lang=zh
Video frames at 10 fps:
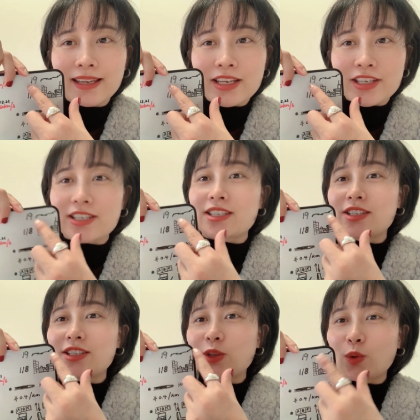
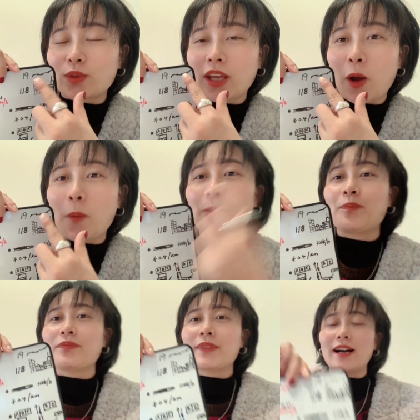十九条
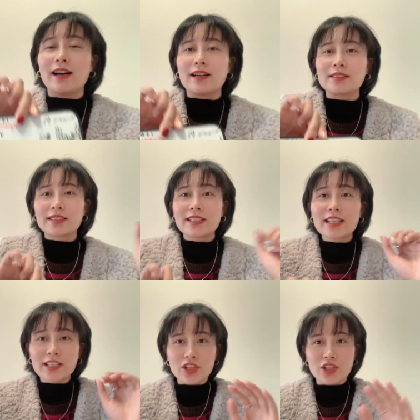啊。这
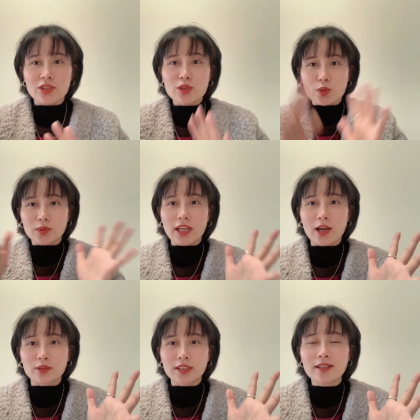个十九
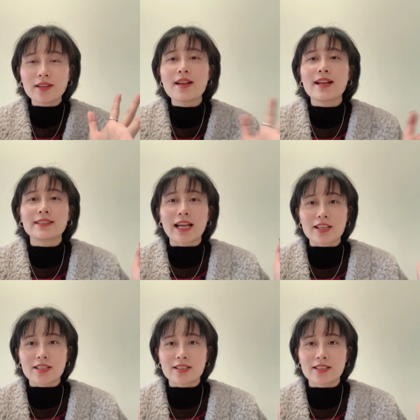条呢，它
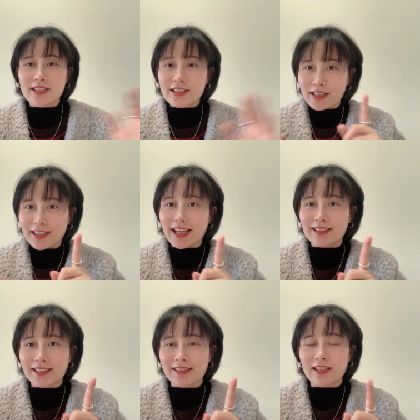是这个样
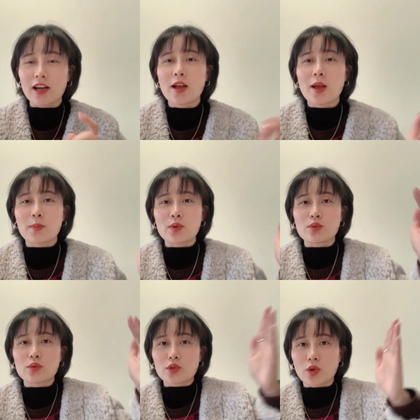子的，比
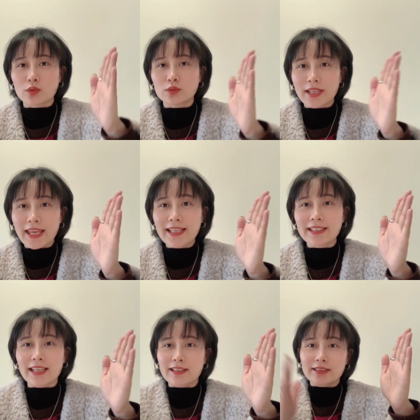如从 A
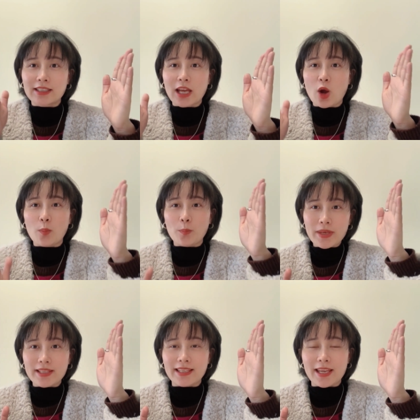点到
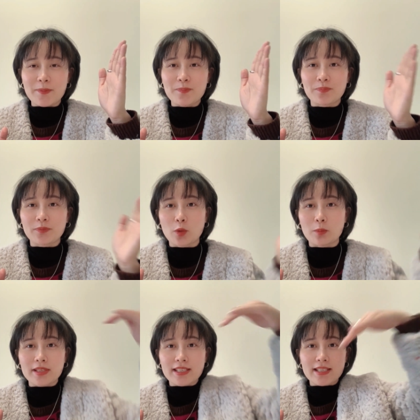B 点，我
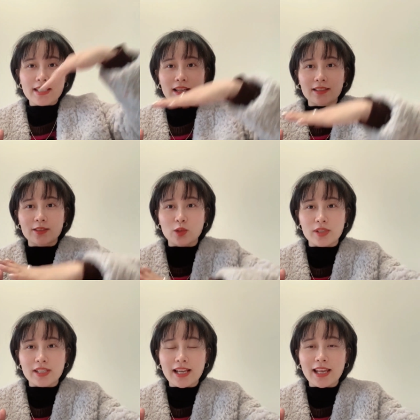们这样走
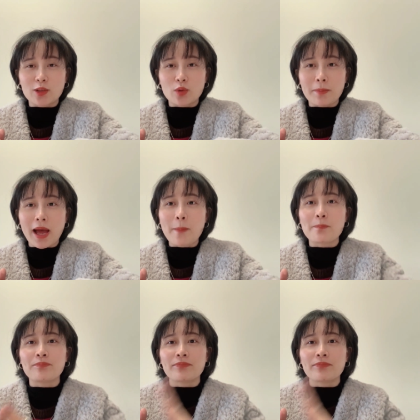下来，对吗？